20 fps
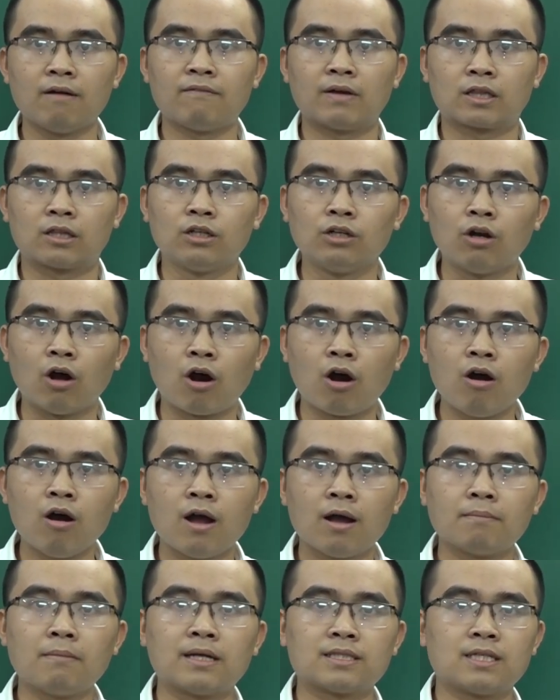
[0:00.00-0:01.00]
Và từ đó
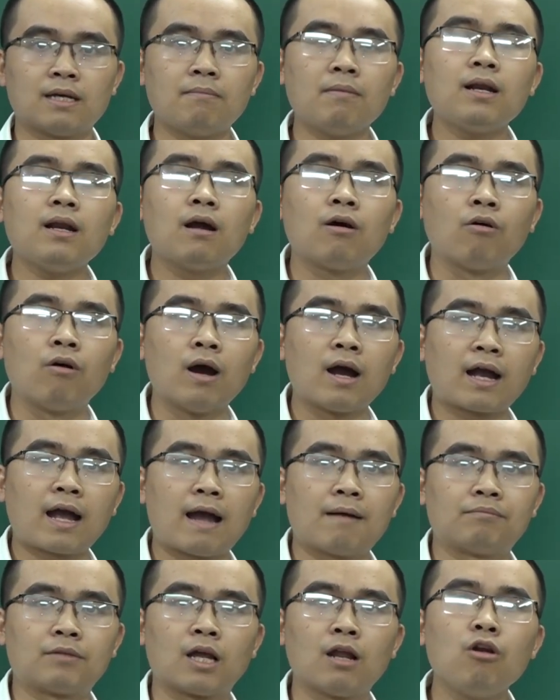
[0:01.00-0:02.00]
bạn sẽ bắt đầu
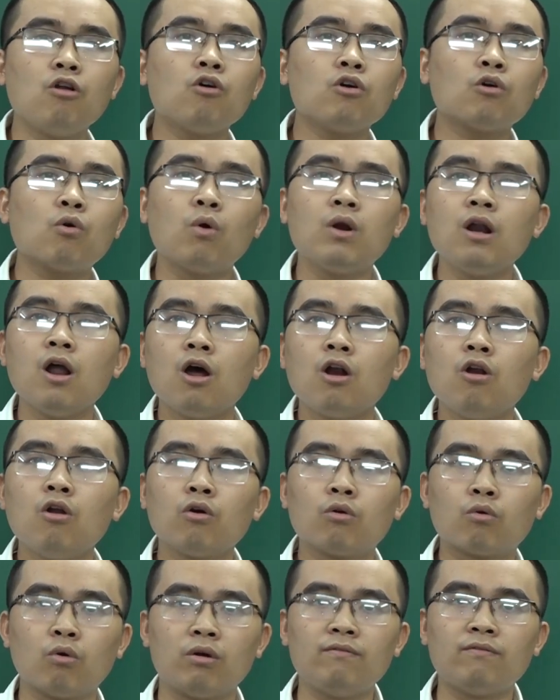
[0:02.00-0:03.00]
cảm thấy lôi cuốn,
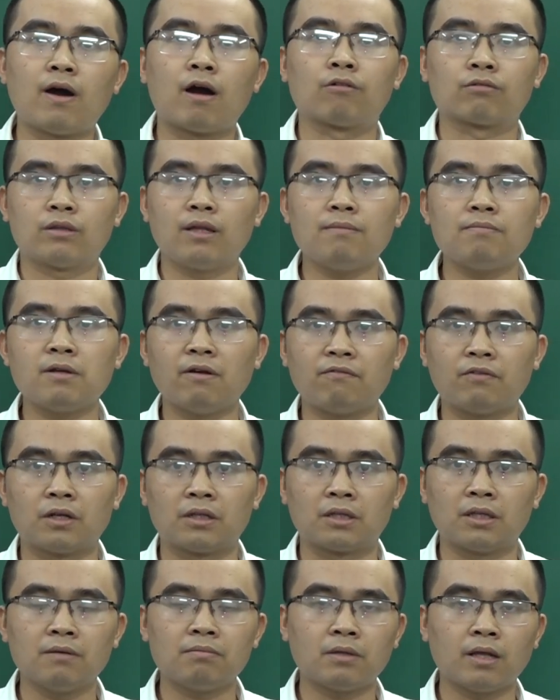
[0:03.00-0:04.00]
lôi cuốn và học tiếp những
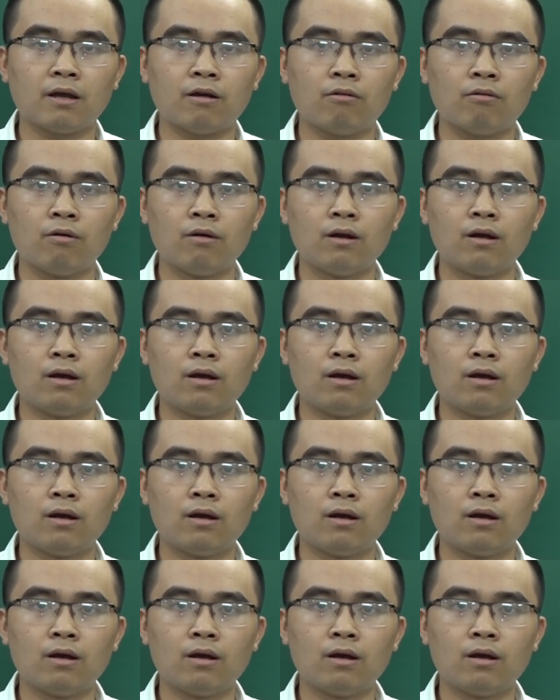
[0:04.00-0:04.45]
phần tiếp theo.